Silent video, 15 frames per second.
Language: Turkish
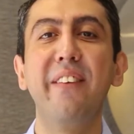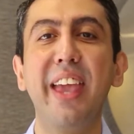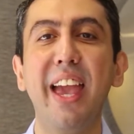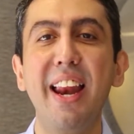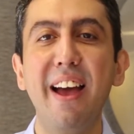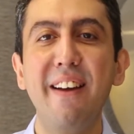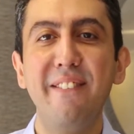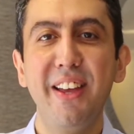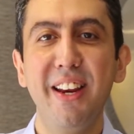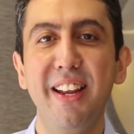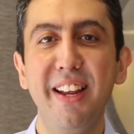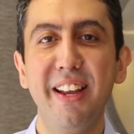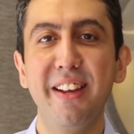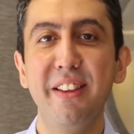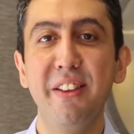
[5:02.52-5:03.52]
Gelen
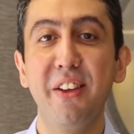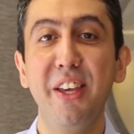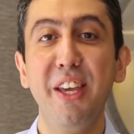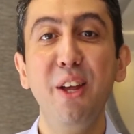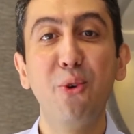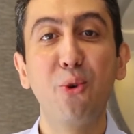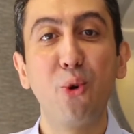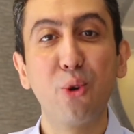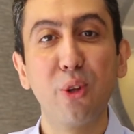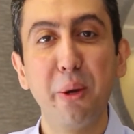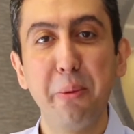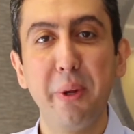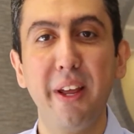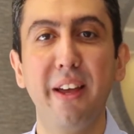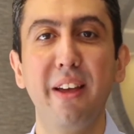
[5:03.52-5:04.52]
velilerin
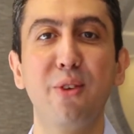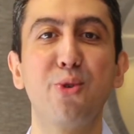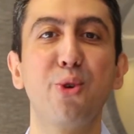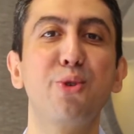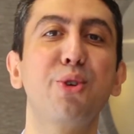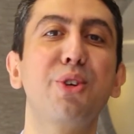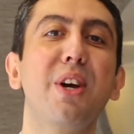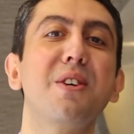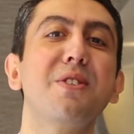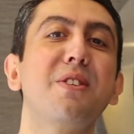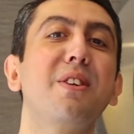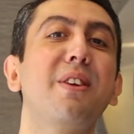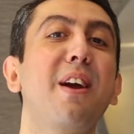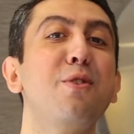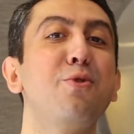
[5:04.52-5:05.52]
ilkokula bile çocuk
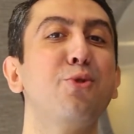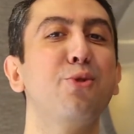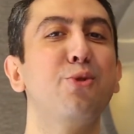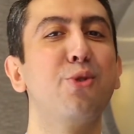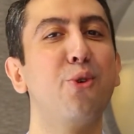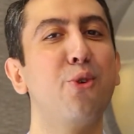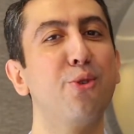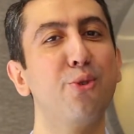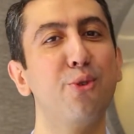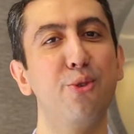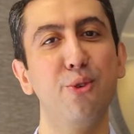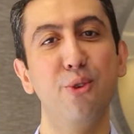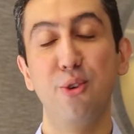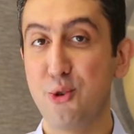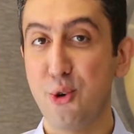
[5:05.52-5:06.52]
yazdırırken şunu
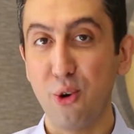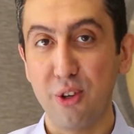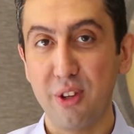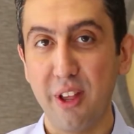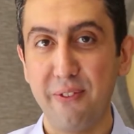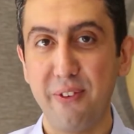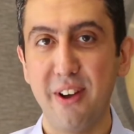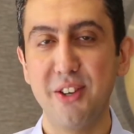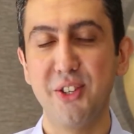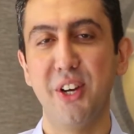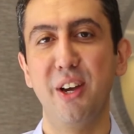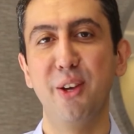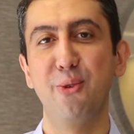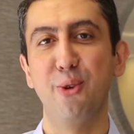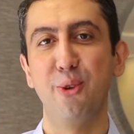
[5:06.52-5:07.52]
sorduğunu çok defa
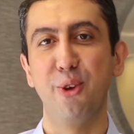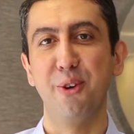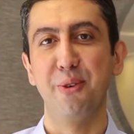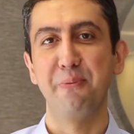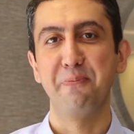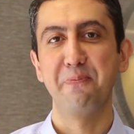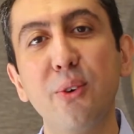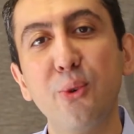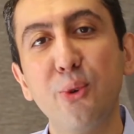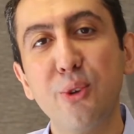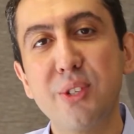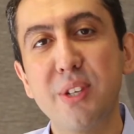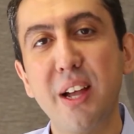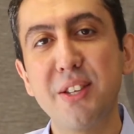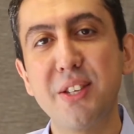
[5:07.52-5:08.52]
şahit oluyorum.
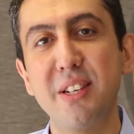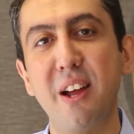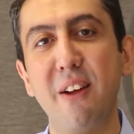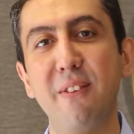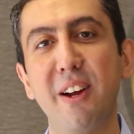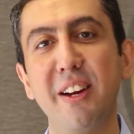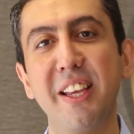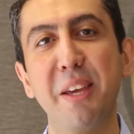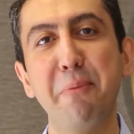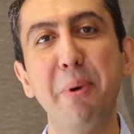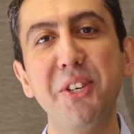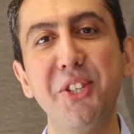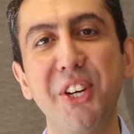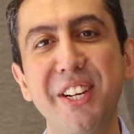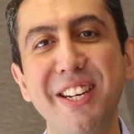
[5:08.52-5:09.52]
Ulusal sınavlardaki
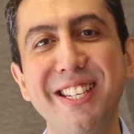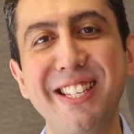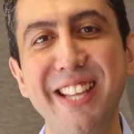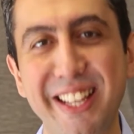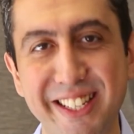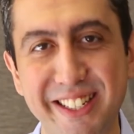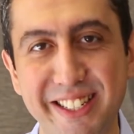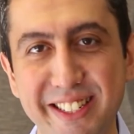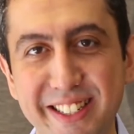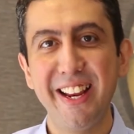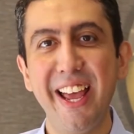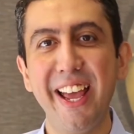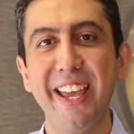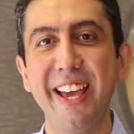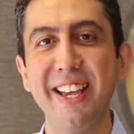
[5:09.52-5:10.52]
başarınız nedir?
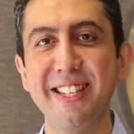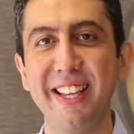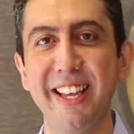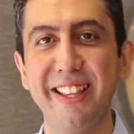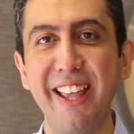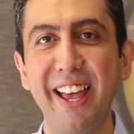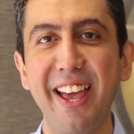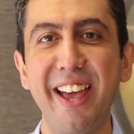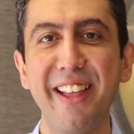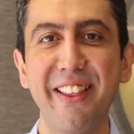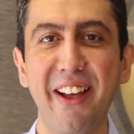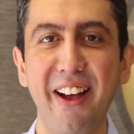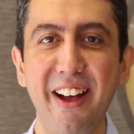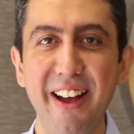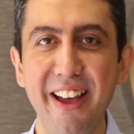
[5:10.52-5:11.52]
LGS, TYT,
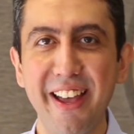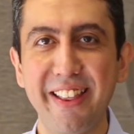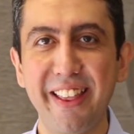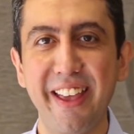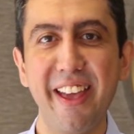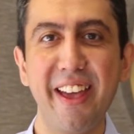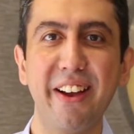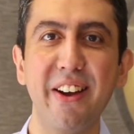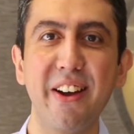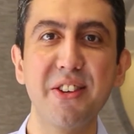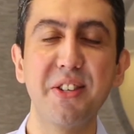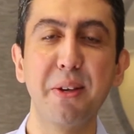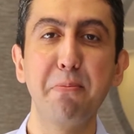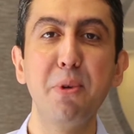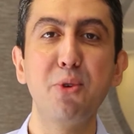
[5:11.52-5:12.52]
AYT,
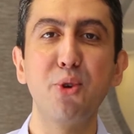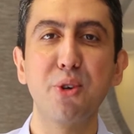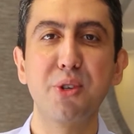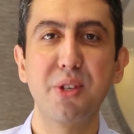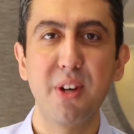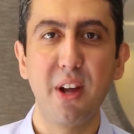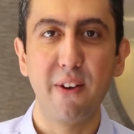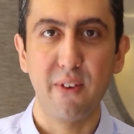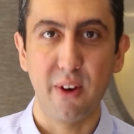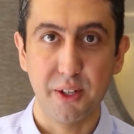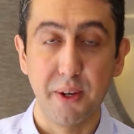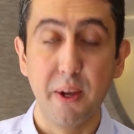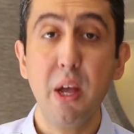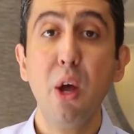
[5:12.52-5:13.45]
YKS birçok sınav var.